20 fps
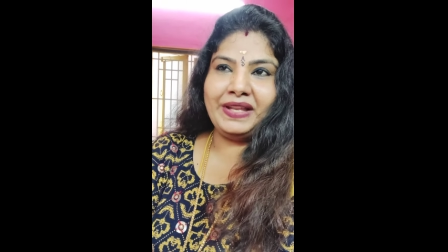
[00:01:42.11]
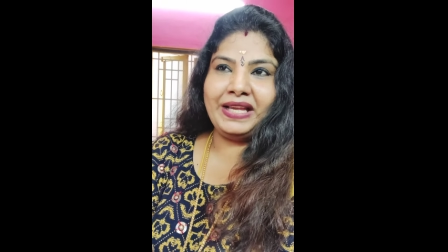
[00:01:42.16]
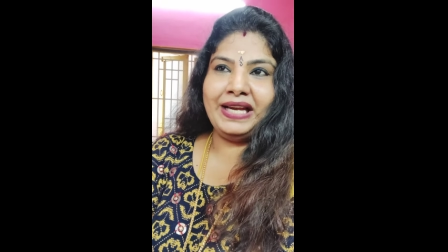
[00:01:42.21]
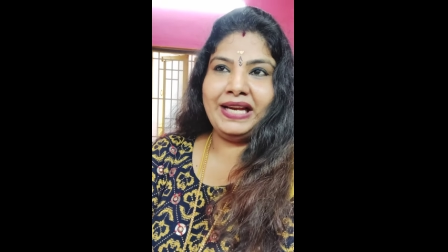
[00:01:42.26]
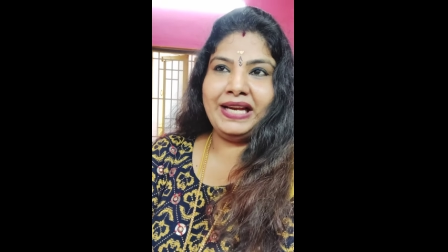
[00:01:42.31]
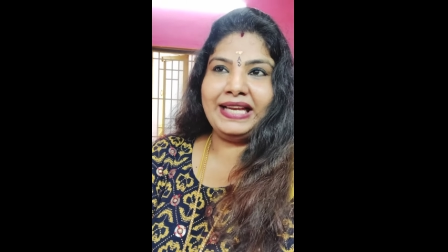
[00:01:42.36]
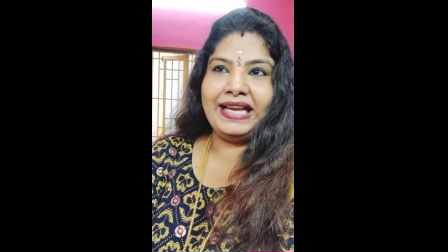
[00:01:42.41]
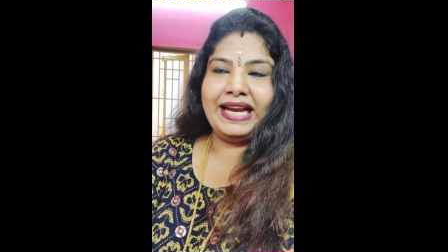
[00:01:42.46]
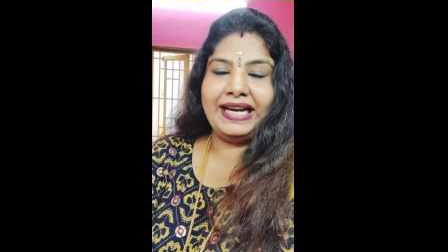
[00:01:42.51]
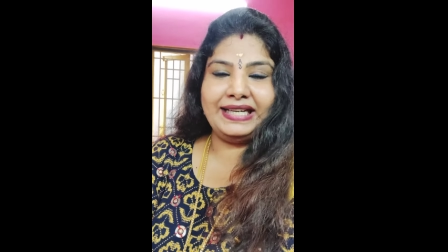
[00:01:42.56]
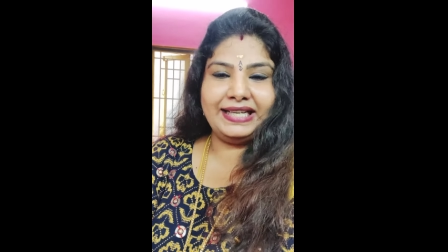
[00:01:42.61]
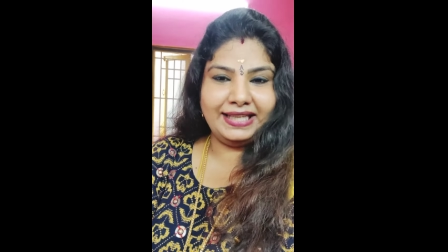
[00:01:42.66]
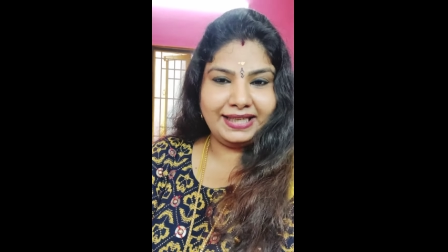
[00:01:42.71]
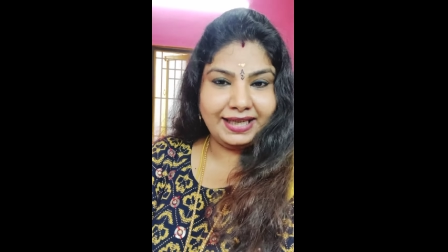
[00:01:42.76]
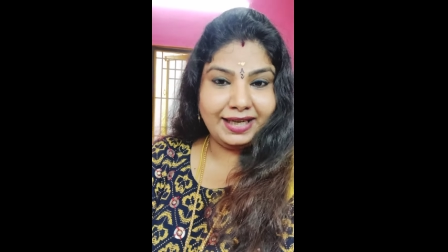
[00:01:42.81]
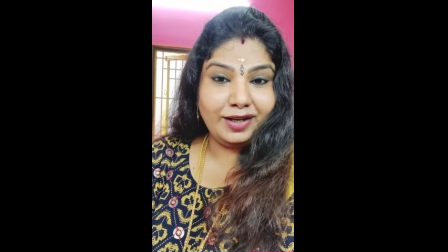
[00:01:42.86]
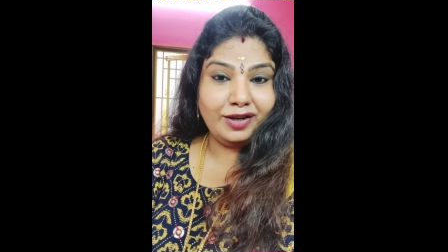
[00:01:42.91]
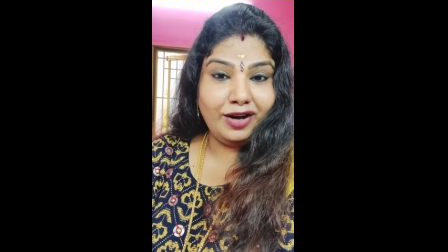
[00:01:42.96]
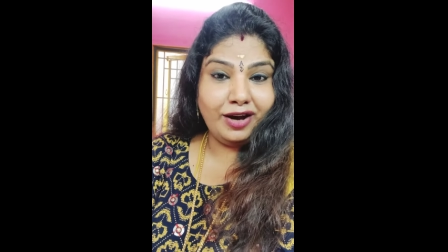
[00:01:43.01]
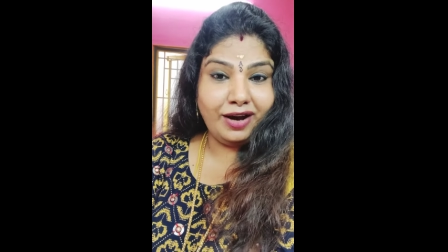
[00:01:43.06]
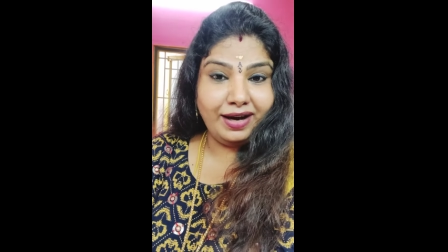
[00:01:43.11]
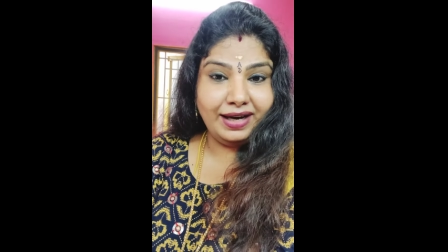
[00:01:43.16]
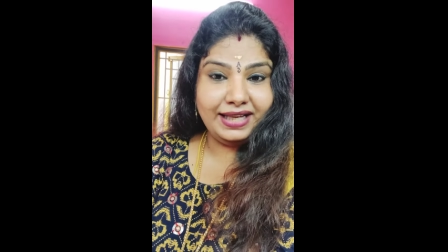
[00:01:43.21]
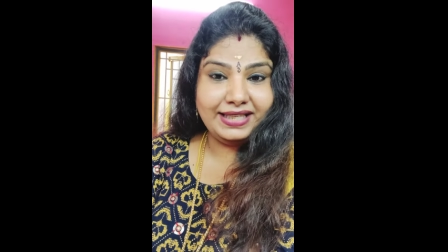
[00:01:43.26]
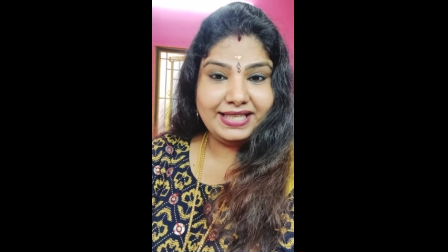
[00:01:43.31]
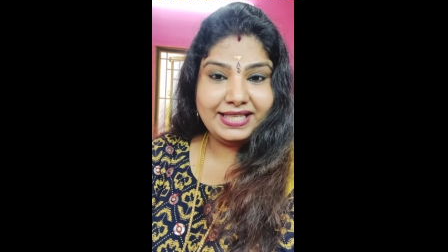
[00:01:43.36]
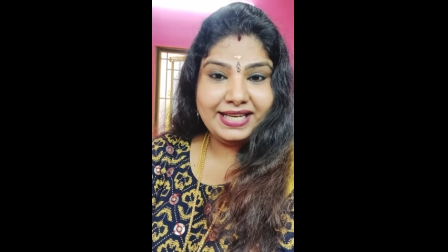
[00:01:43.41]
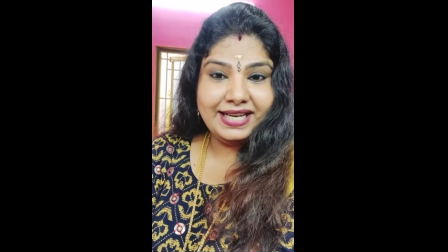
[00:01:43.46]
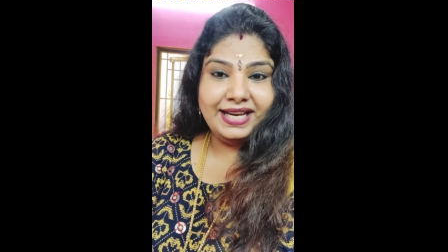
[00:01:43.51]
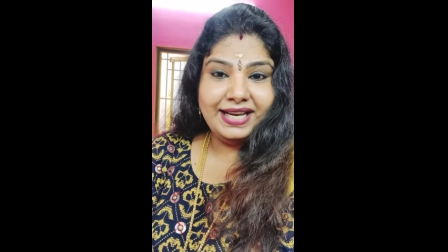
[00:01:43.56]
நான் என்கிட்ட இருக்க
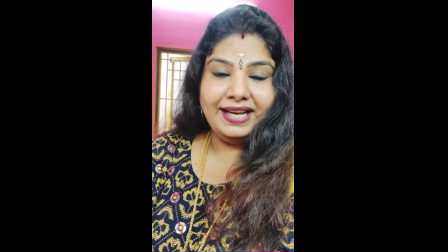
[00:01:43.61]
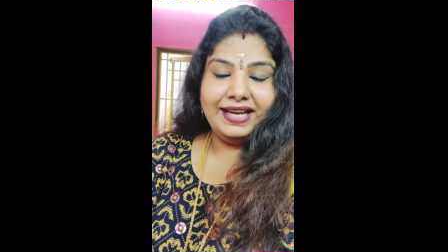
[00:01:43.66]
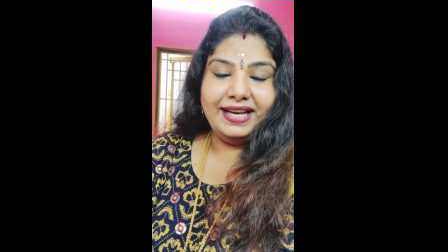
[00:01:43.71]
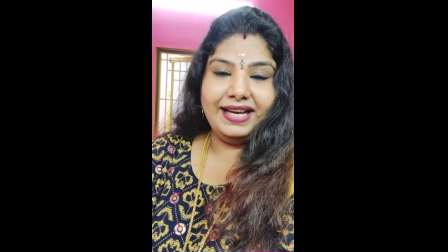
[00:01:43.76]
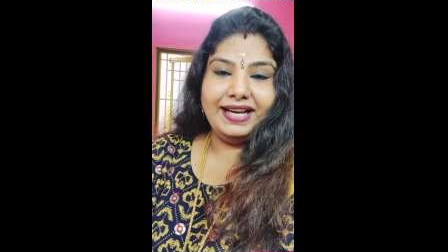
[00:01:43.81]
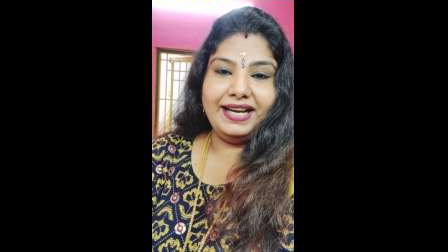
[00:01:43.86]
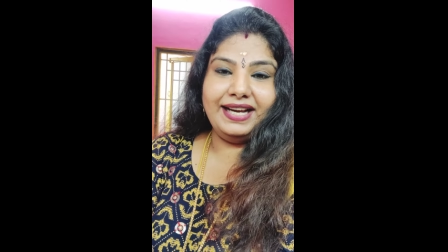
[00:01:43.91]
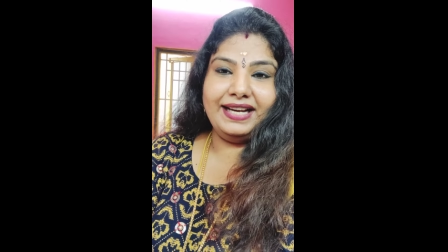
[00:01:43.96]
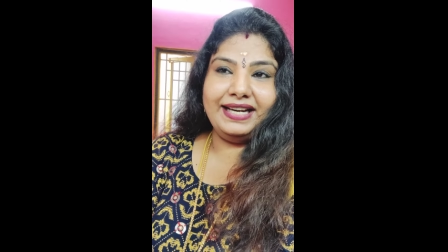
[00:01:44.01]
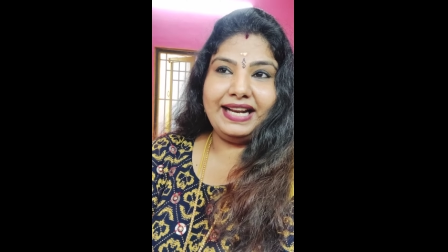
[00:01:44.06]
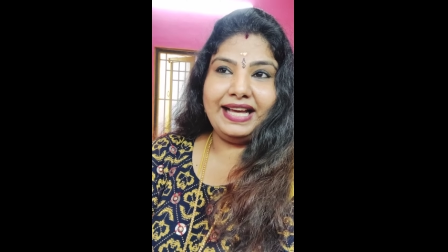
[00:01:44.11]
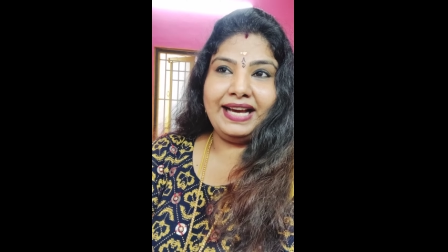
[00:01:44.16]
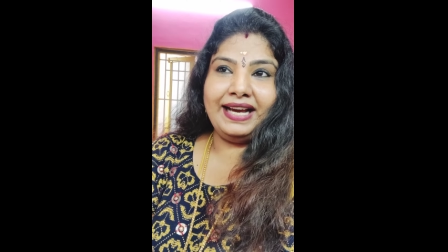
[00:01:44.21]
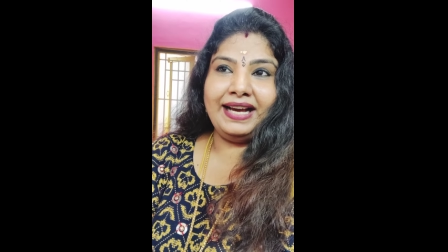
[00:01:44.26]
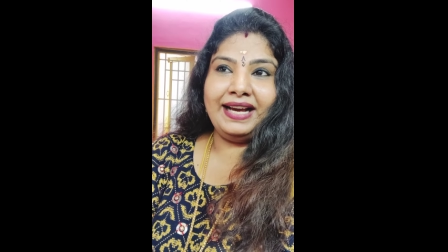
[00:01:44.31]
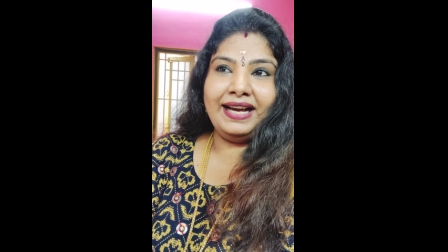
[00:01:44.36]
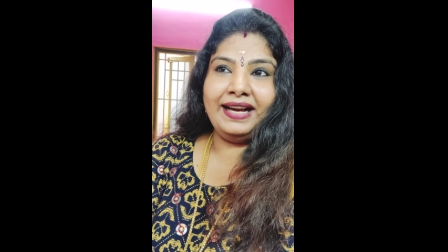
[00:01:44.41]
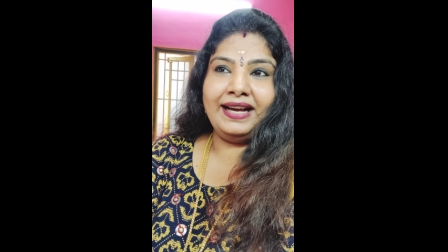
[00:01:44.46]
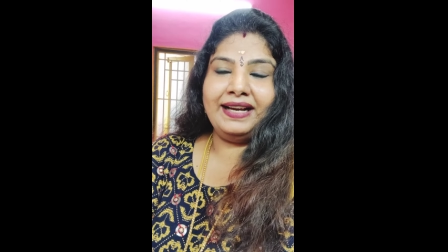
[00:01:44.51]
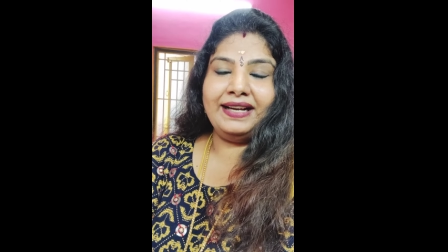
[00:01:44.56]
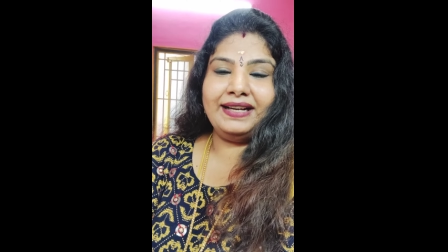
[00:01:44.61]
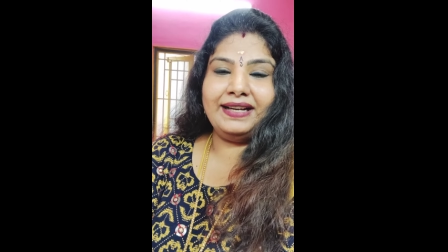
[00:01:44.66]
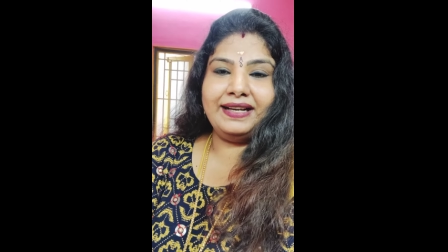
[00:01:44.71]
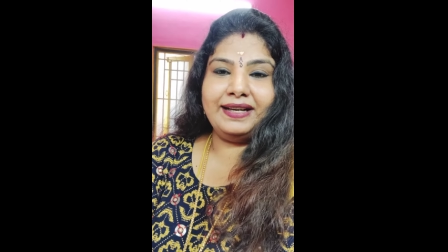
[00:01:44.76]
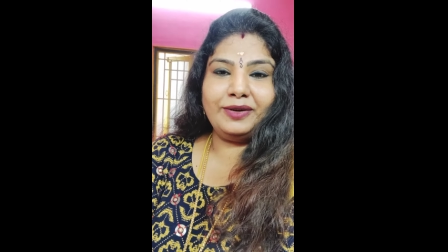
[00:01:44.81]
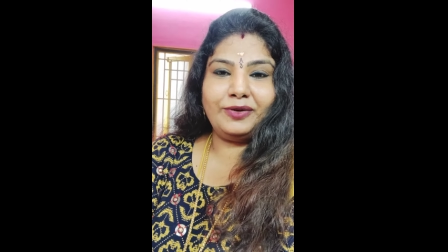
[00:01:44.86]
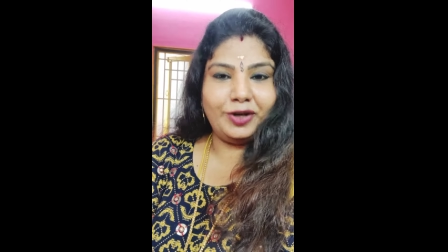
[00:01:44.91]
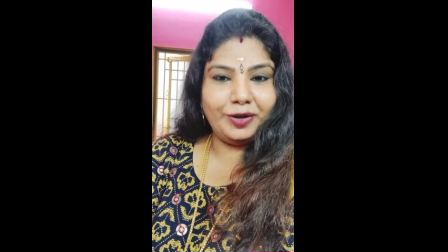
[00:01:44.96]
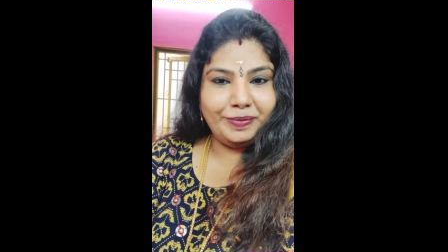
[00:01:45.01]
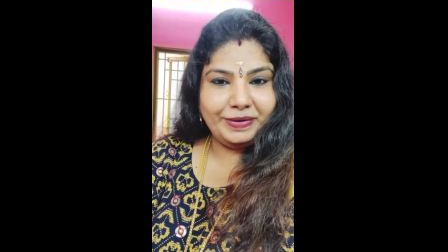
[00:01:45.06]
நாலேஜ் நான்
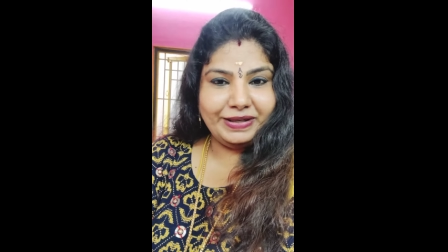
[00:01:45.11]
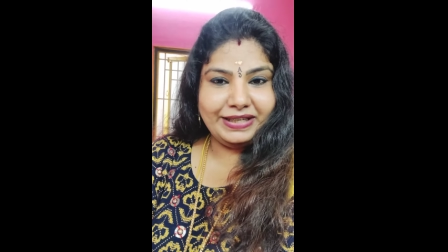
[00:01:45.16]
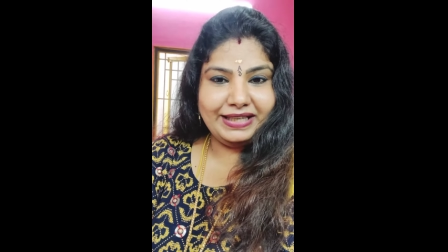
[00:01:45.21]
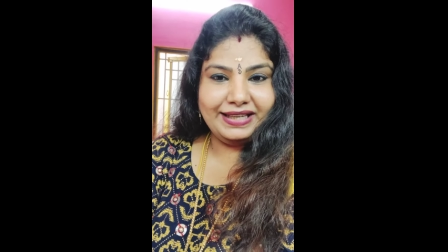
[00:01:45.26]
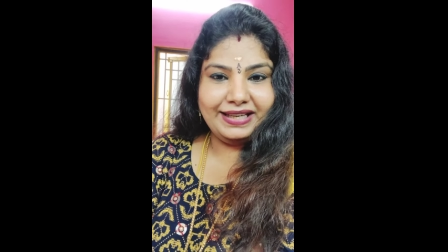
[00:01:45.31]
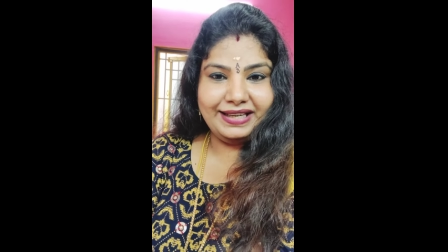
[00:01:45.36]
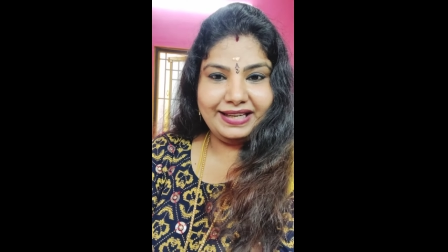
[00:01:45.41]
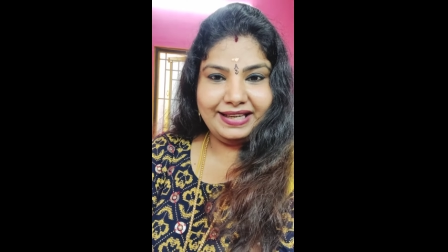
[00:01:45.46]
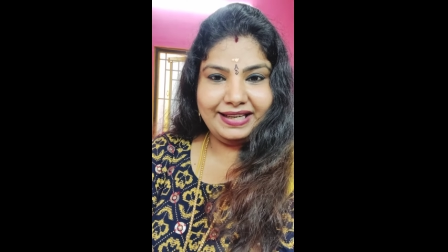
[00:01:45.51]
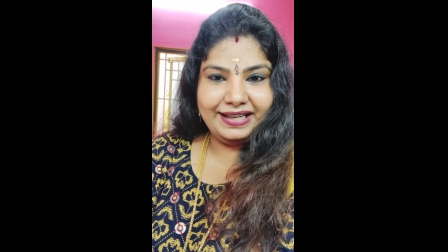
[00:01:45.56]
குறிப்பிட்ட